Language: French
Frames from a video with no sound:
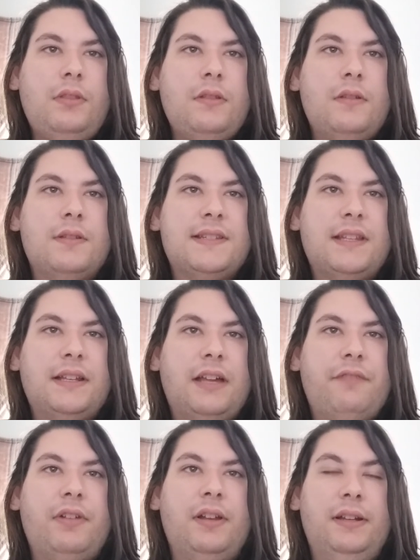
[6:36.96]
San
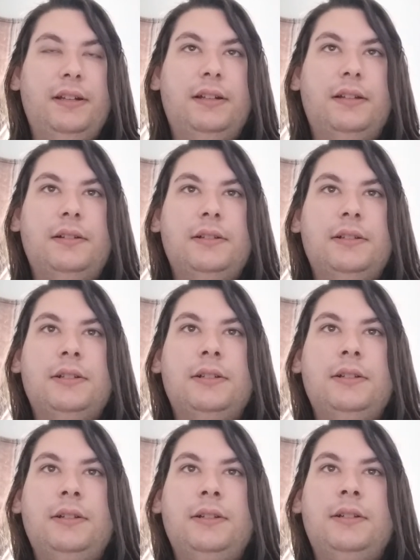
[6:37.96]
Rafael.
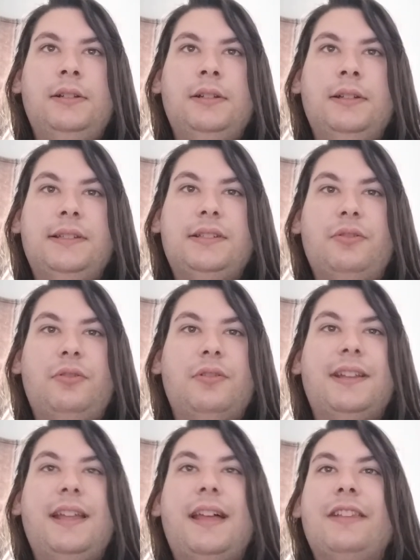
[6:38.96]
Si on
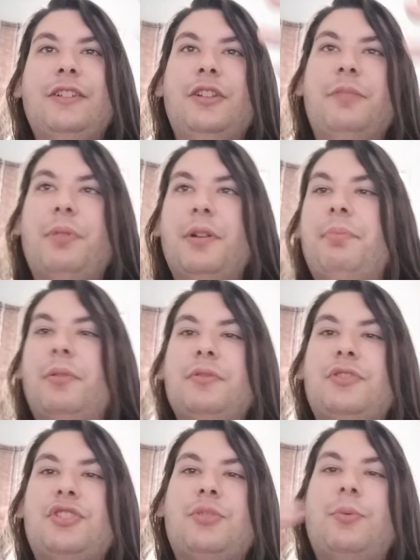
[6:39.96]
regarde le,
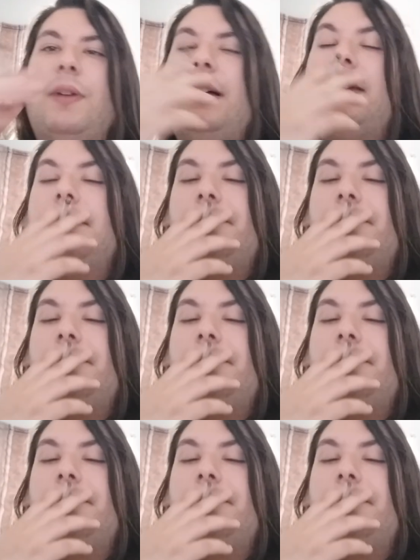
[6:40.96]
Purple Chitral,